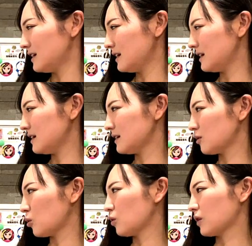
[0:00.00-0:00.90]
えー、
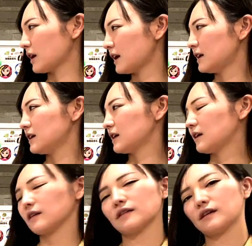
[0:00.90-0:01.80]
ところから掲
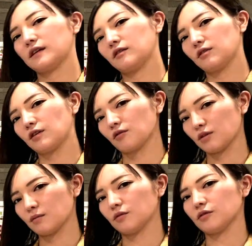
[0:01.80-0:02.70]
載されている記事を
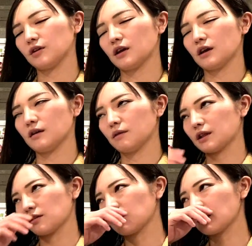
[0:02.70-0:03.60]
ね元に、えー、
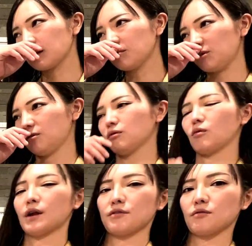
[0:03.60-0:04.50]
私的にもいろいろお
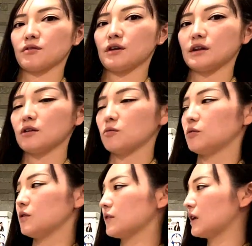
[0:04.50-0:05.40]
話をしていきたいと思う
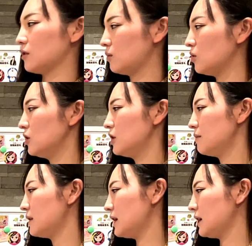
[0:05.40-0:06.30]
んですけれども、
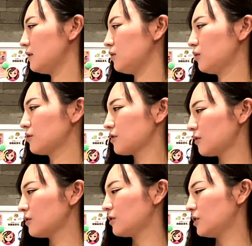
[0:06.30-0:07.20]
まあ、あの4つ
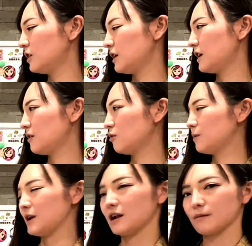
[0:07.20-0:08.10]
ほど、えー、
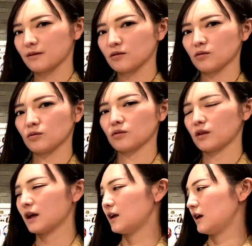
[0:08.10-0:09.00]
主にありますということ
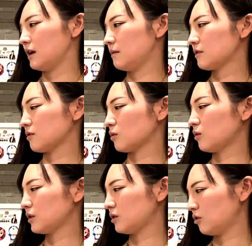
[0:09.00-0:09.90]
で、えー、まず
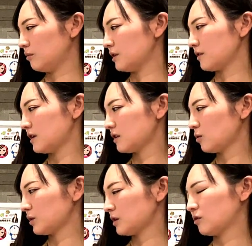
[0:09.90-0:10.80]
登記業務ですね
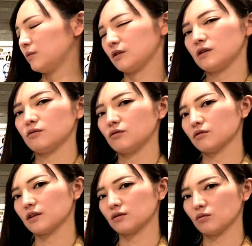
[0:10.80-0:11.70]
登記業務っていうのは不動
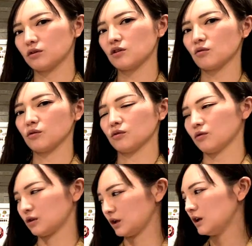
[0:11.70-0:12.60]
産登記商業
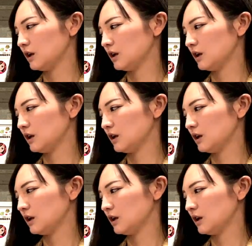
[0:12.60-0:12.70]
登記